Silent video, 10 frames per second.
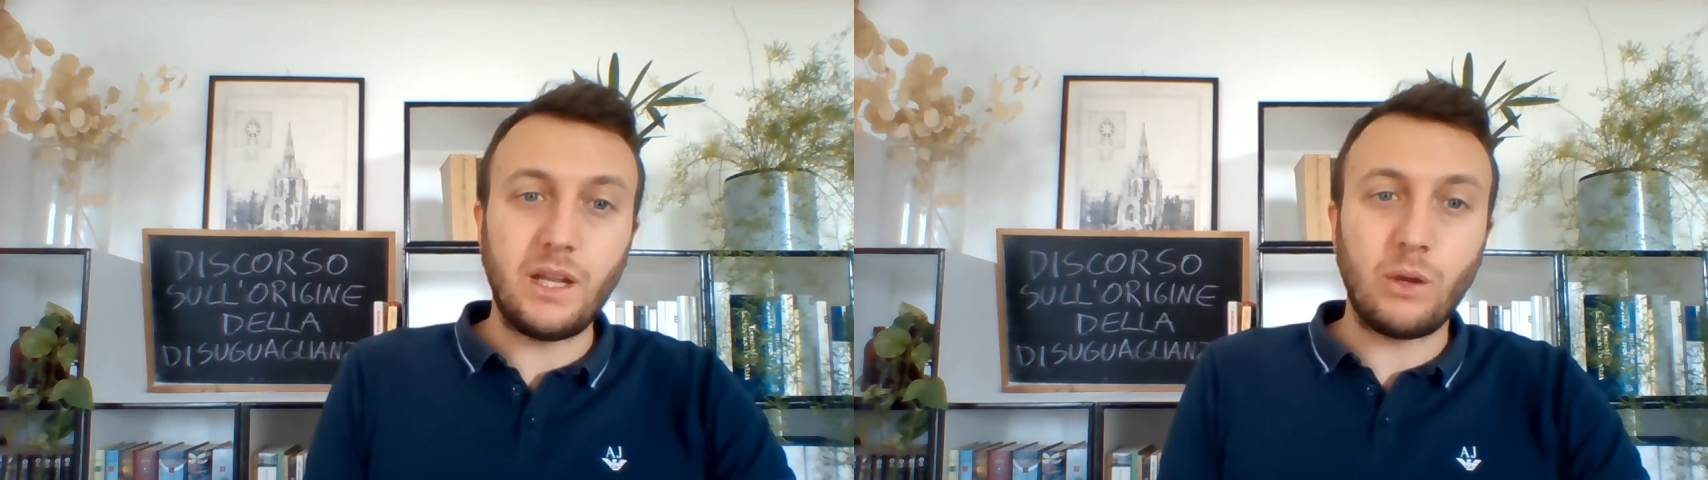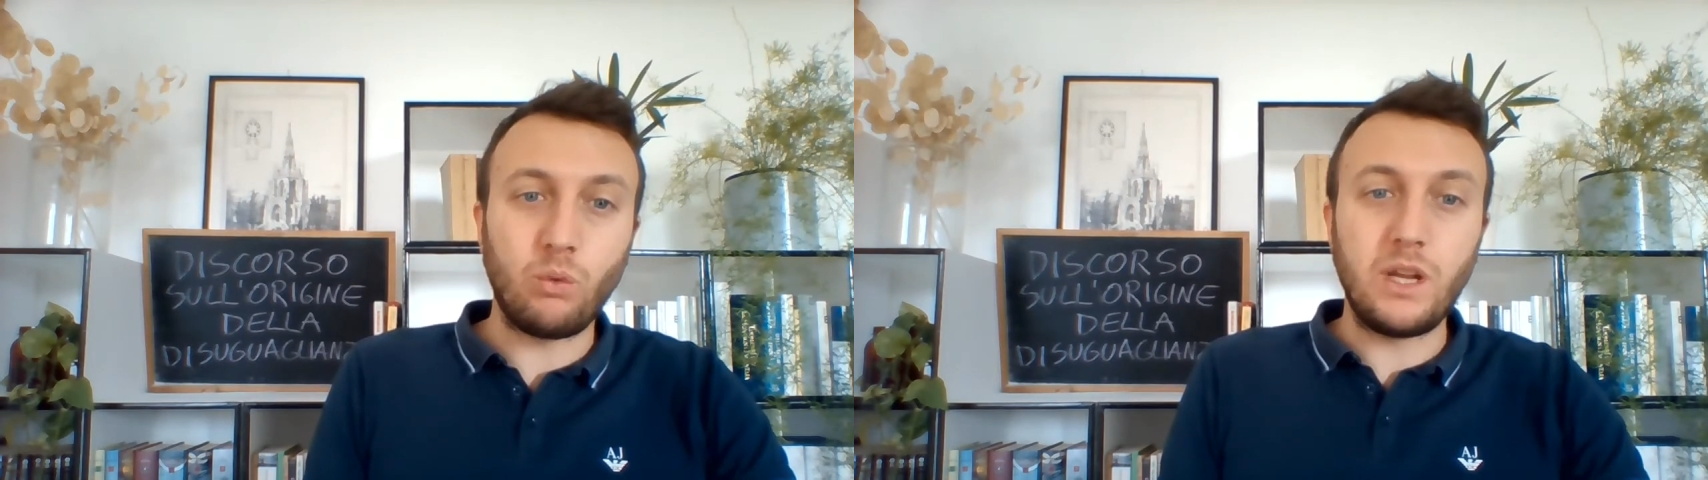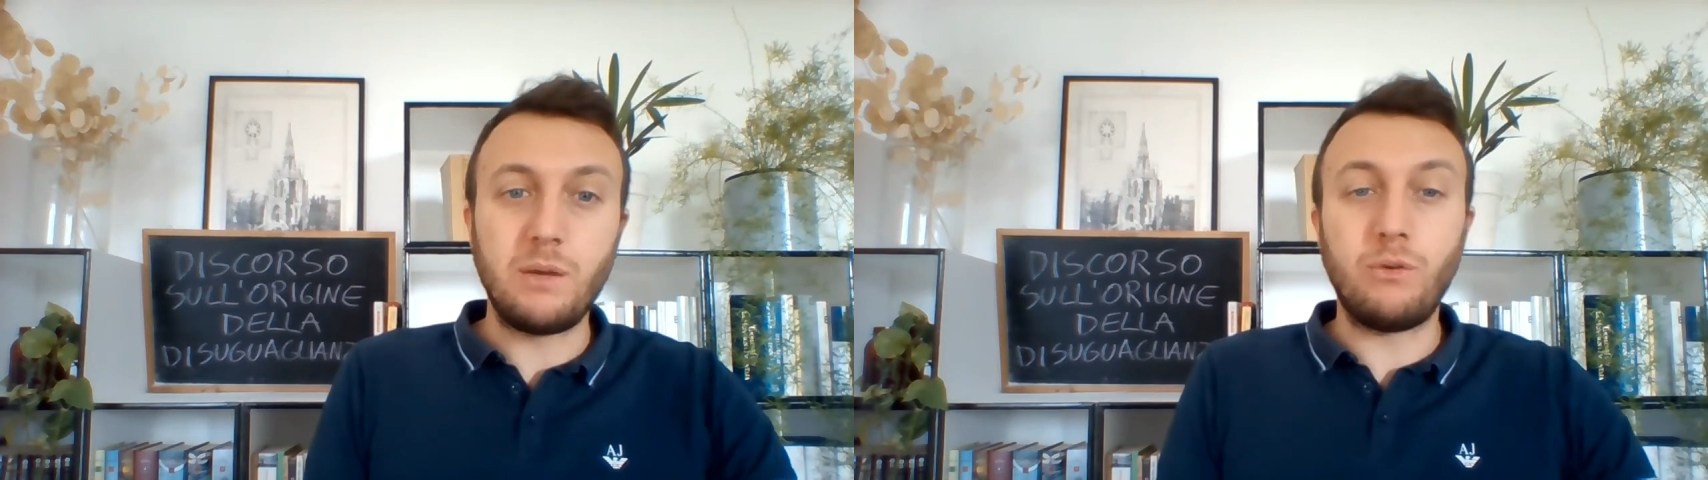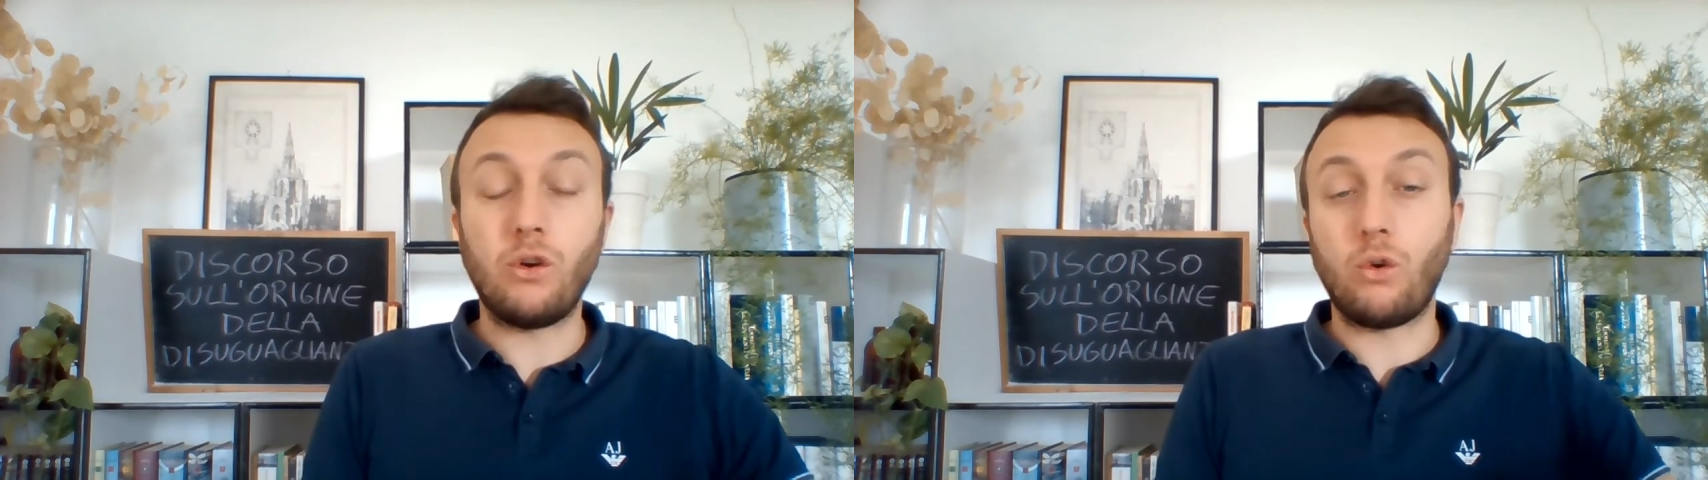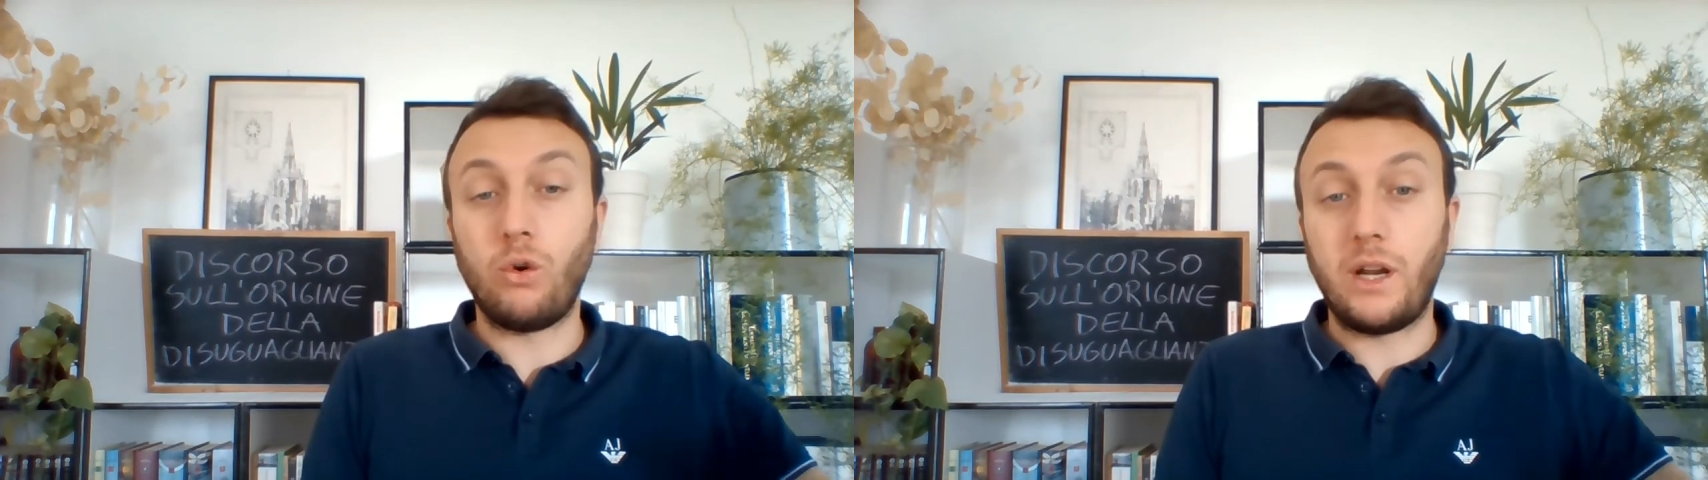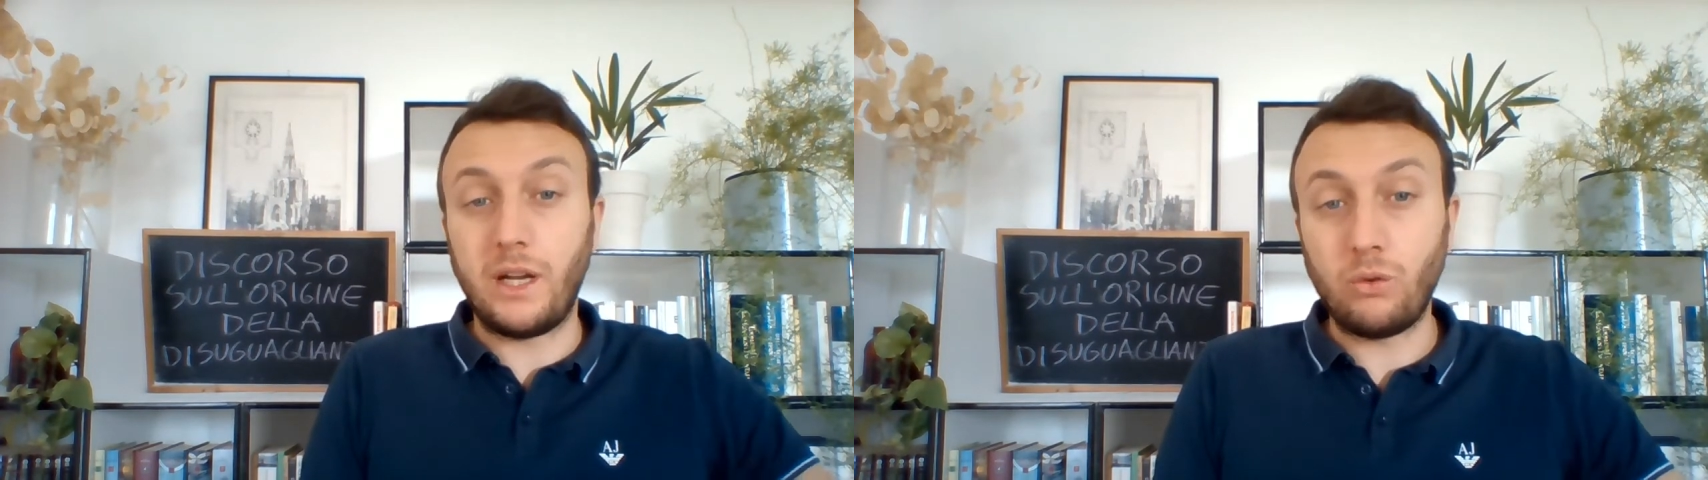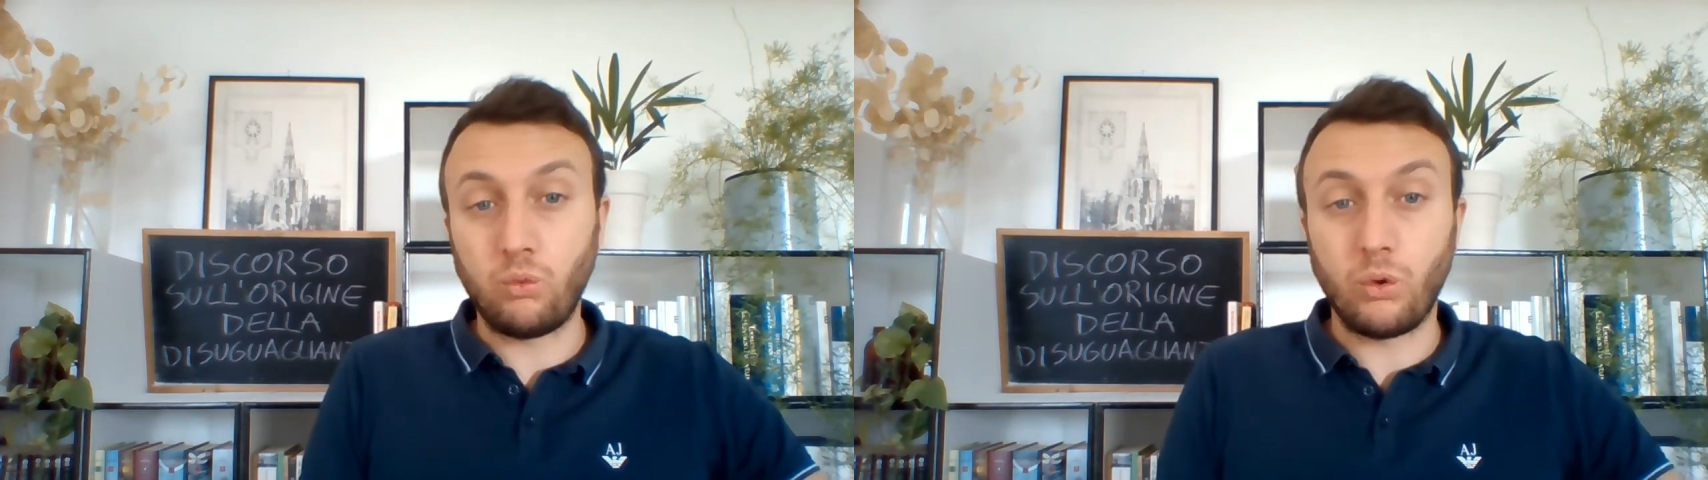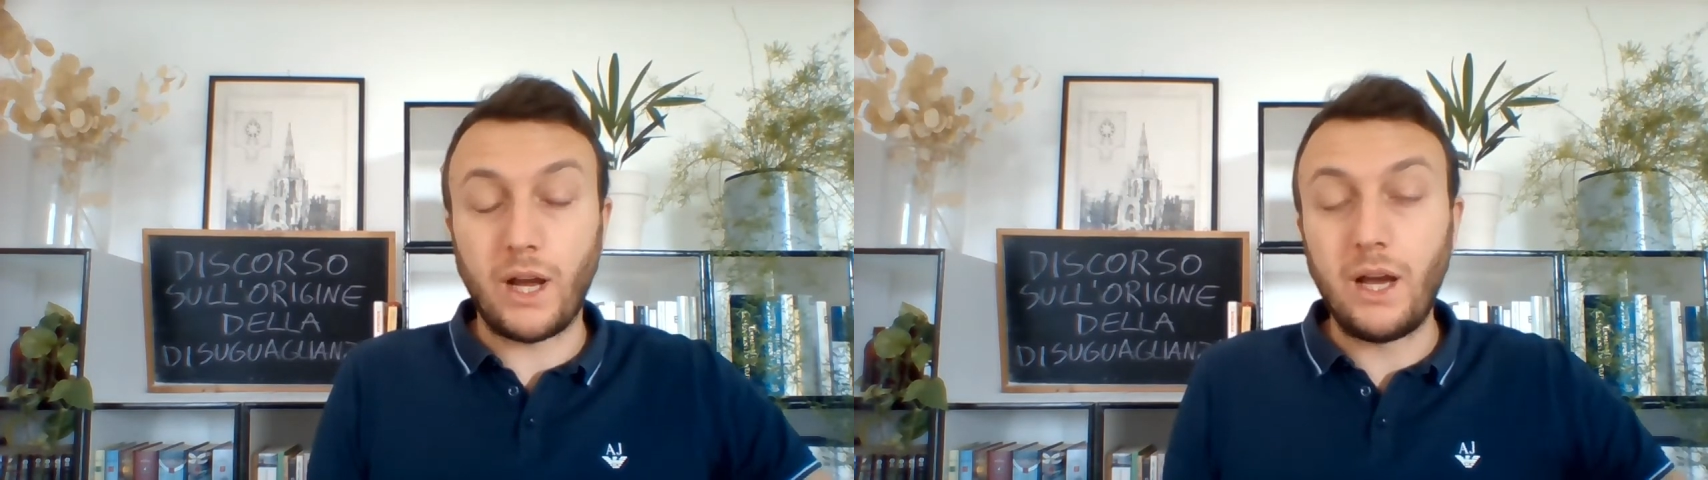in equilibrio con la
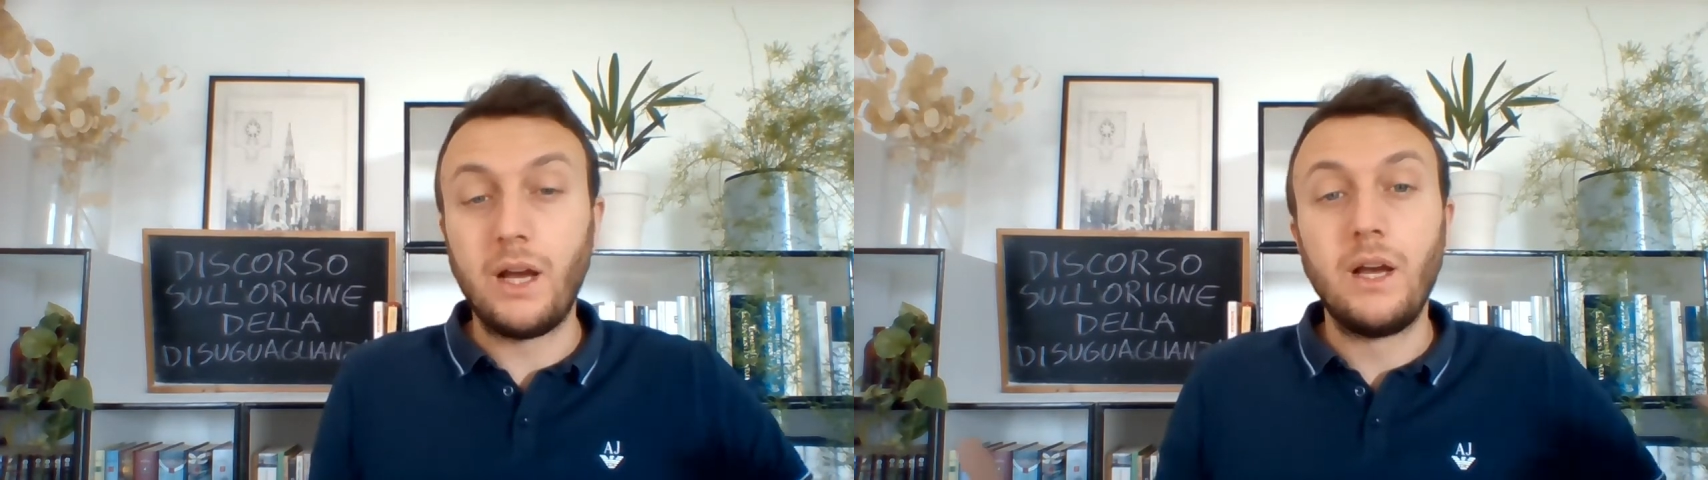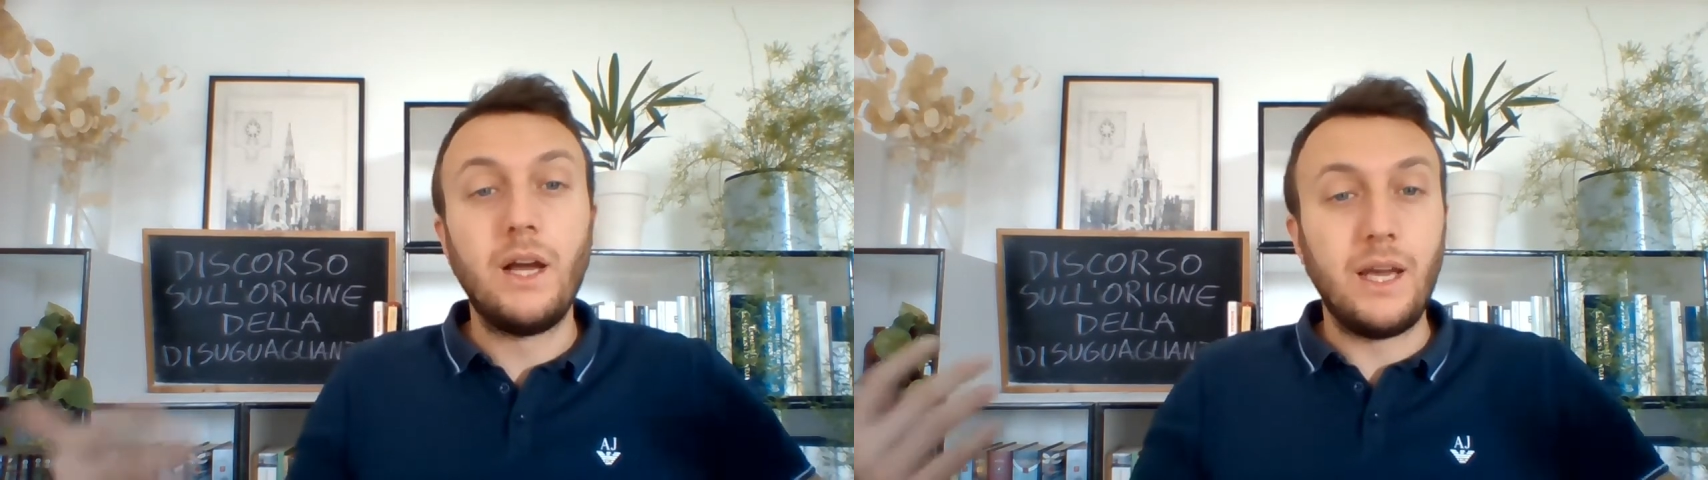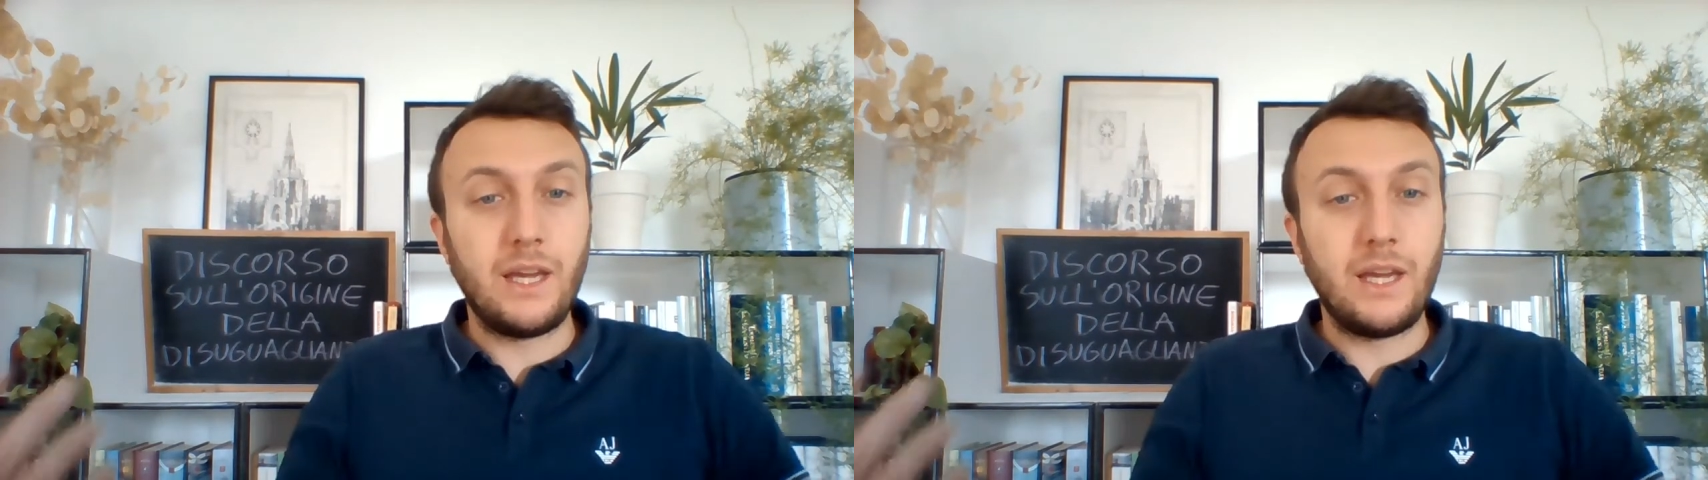natura